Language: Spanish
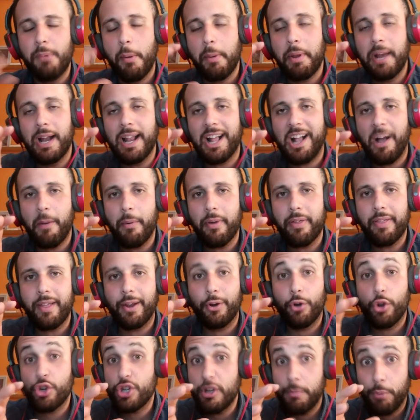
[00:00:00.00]
se me viene a la cabeza,
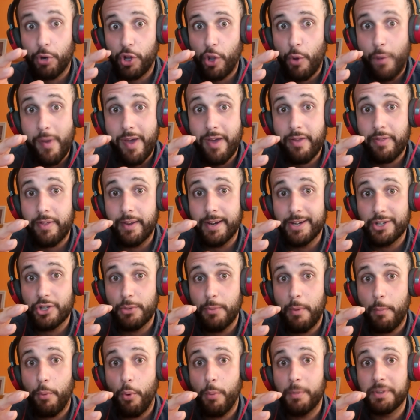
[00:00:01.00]
no sé por qué voy a decir
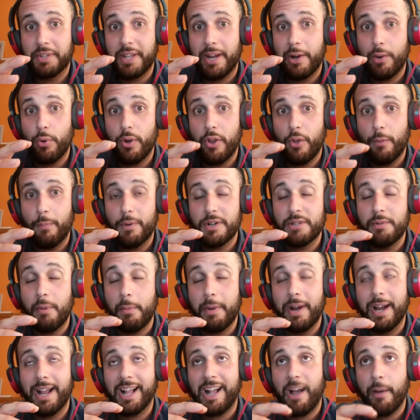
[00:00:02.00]
esto, me puedo meter en un lío, pero se me
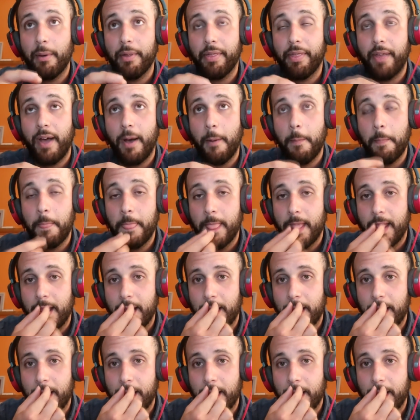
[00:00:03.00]
viene a la cabeza...